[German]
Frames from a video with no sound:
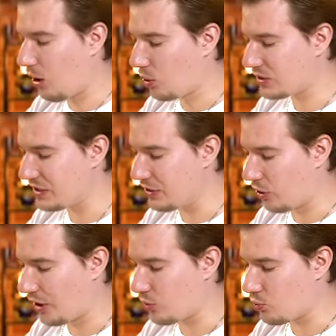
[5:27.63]
auch die
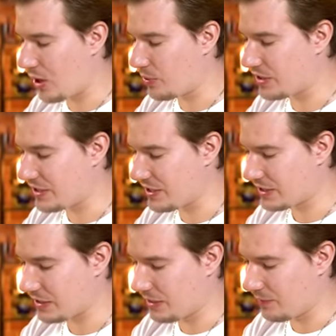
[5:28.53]
neuen
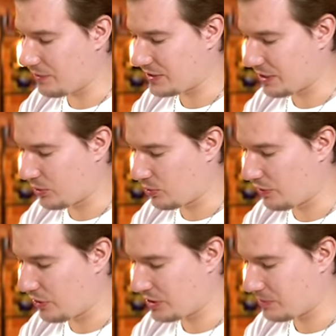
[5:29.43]
Rarities im Vista
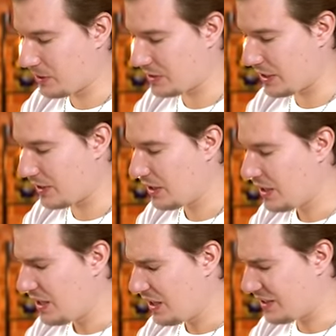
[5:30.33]
Universe mit den...
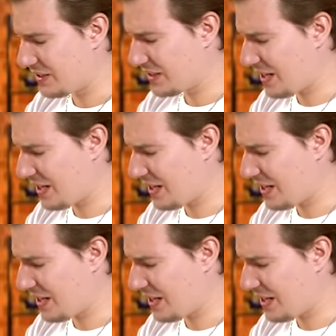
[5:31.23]
Es sind